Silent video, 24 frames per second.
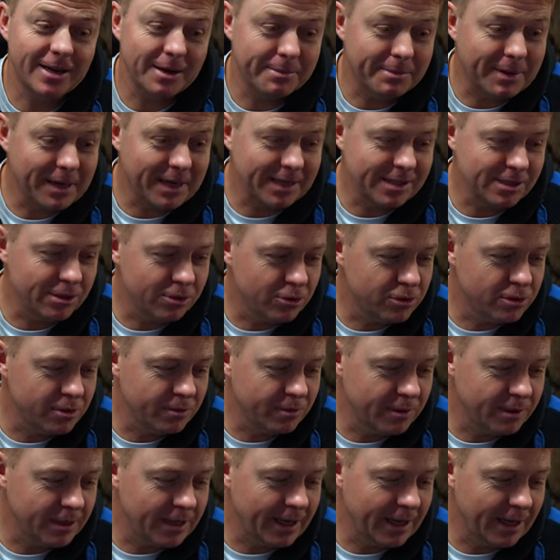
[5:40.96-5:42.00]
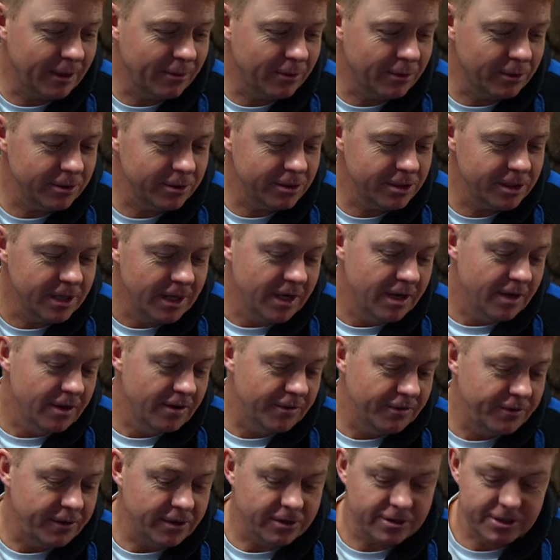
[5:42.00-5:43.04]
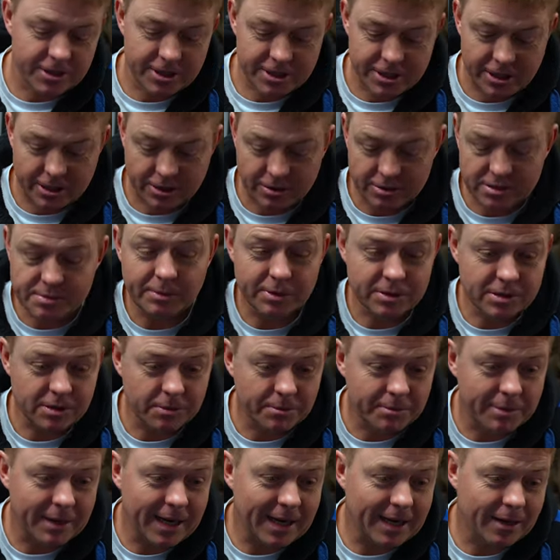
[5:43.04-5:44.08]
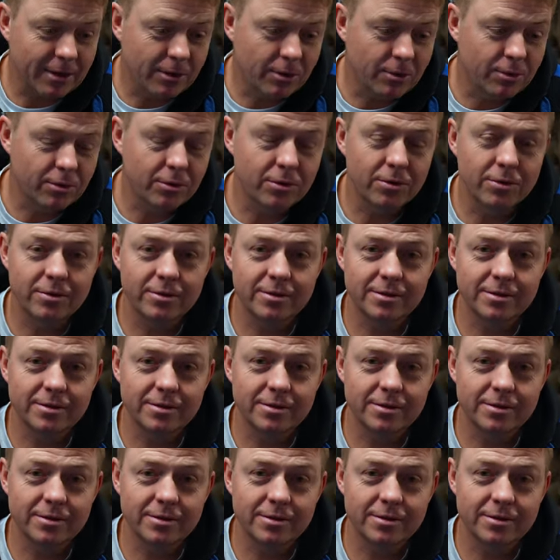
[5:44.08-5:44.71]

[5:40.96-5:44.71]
na bardzo dużą odległość. Wiąże się to z mocą blanku,